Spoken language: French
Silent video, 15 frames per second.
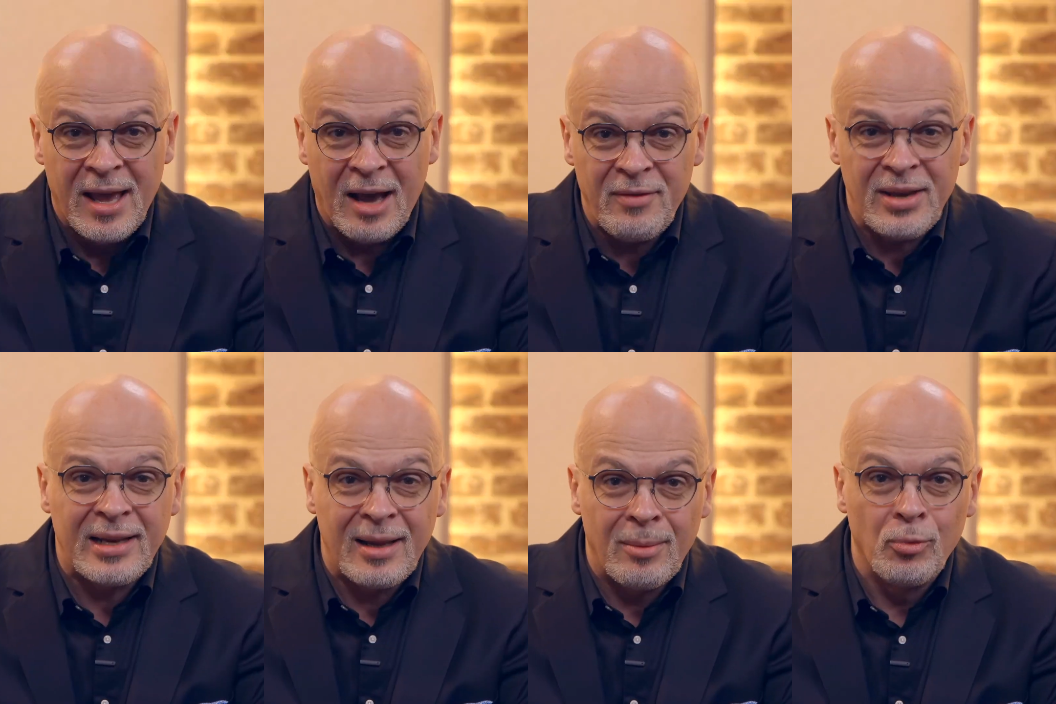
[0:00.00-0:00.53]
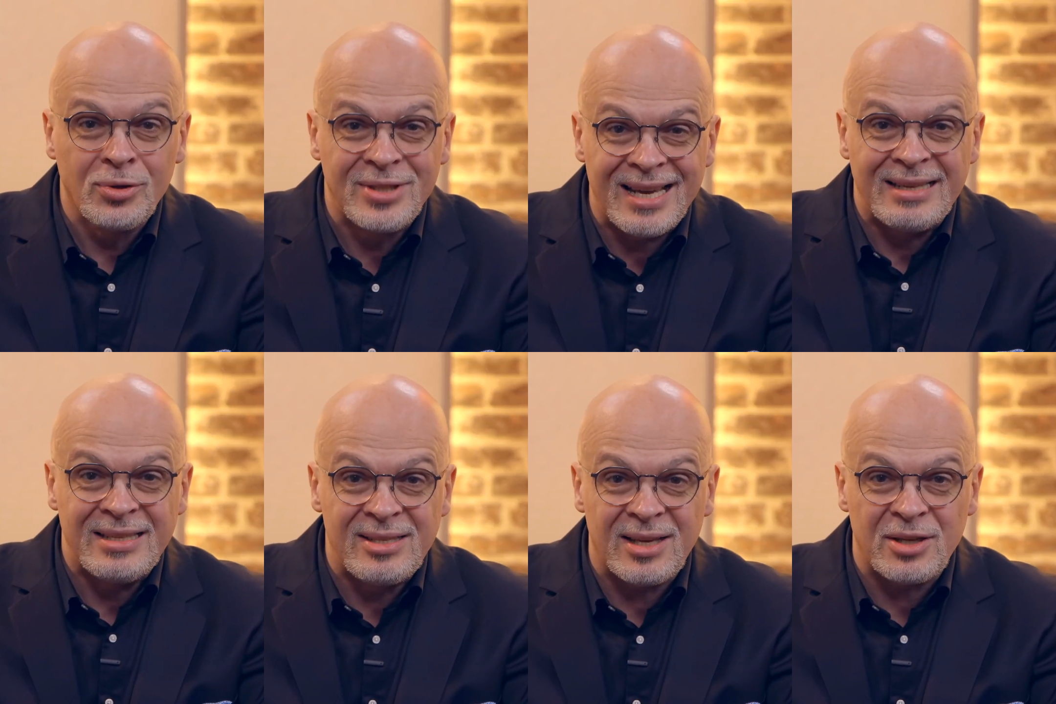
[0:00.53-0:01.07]
Avec la
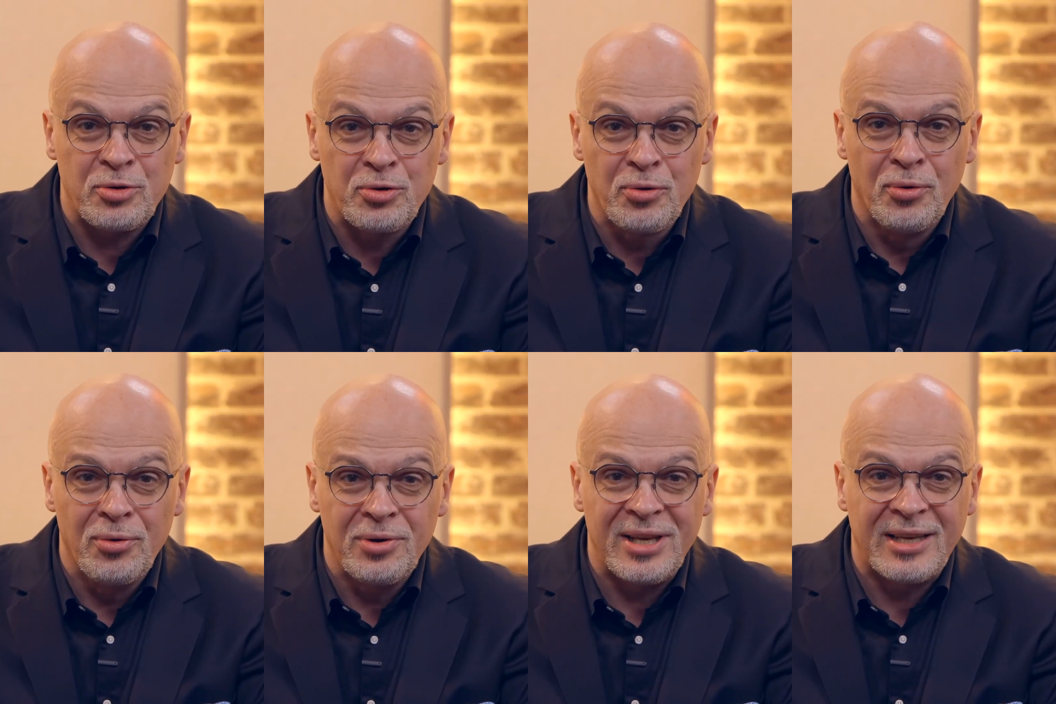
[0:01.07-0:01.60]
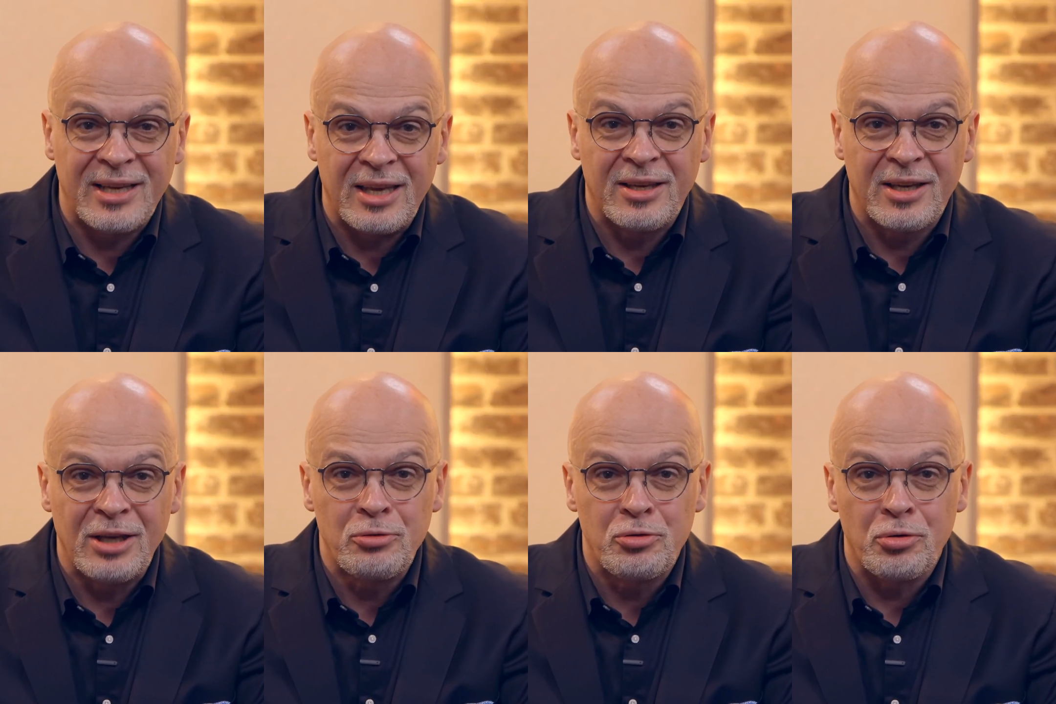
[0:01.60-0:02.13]
mondialisation, les
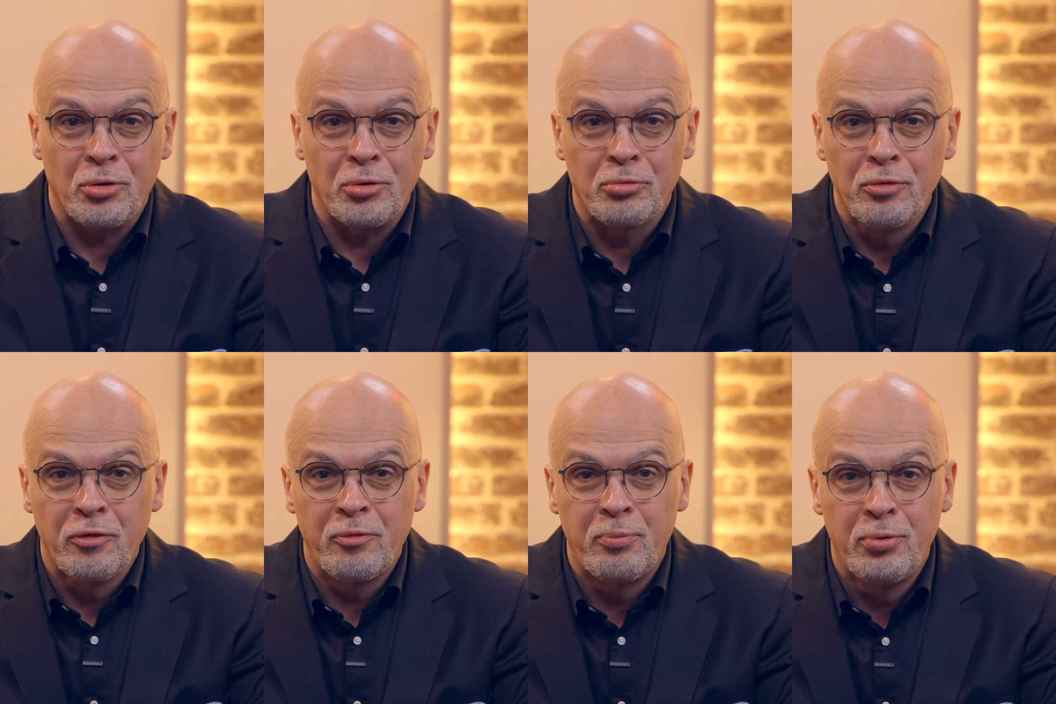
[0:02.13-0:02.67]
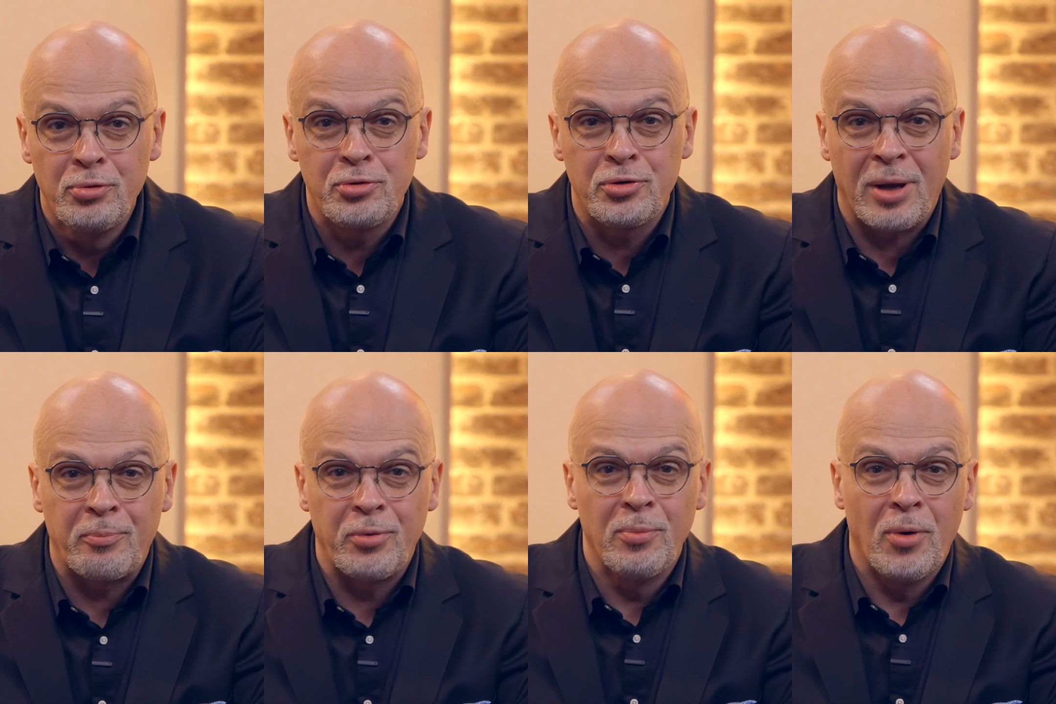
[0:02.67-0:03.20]
gris-gris ne se retrouvent plus
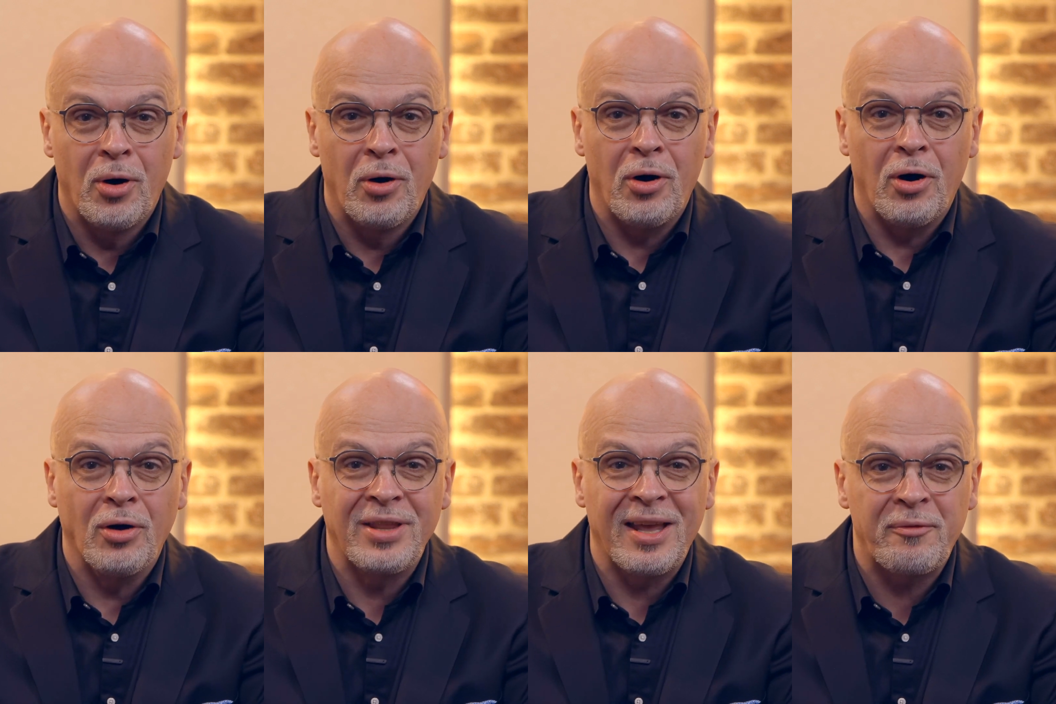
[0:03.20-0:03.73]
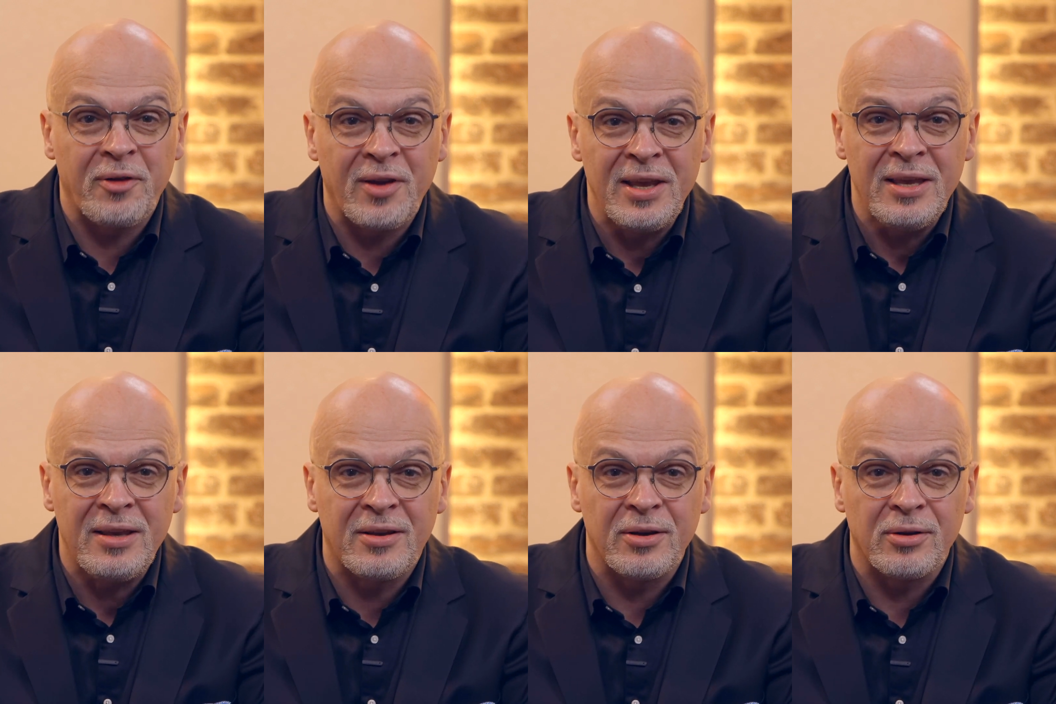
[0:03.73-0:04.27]
simplement en
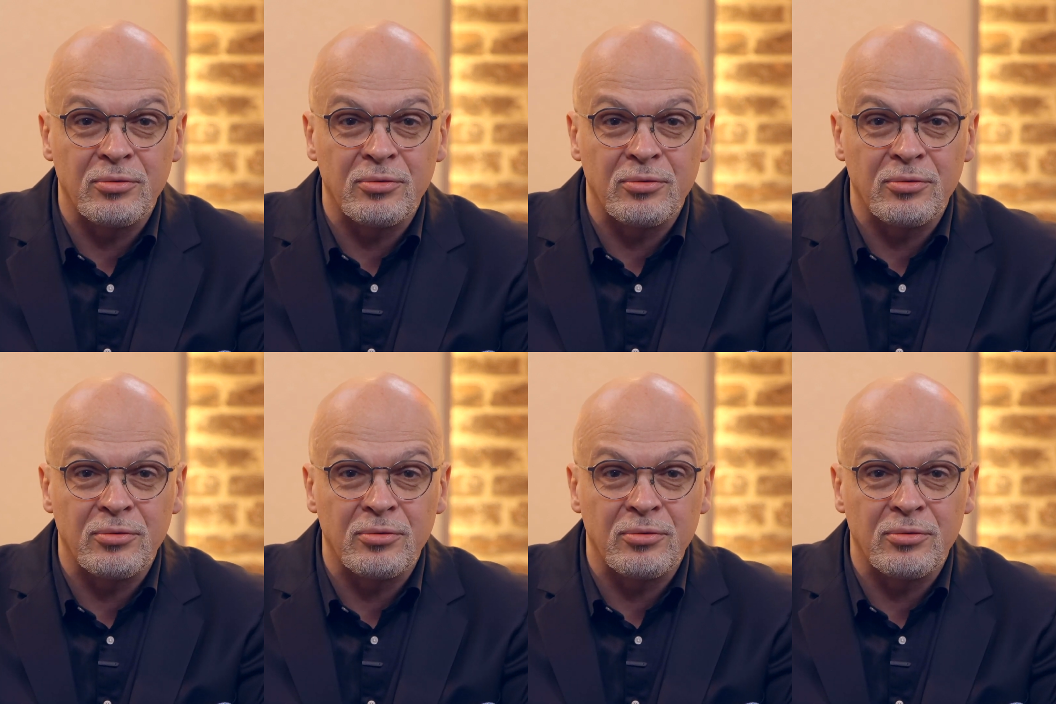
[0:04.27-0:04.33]
Afrique,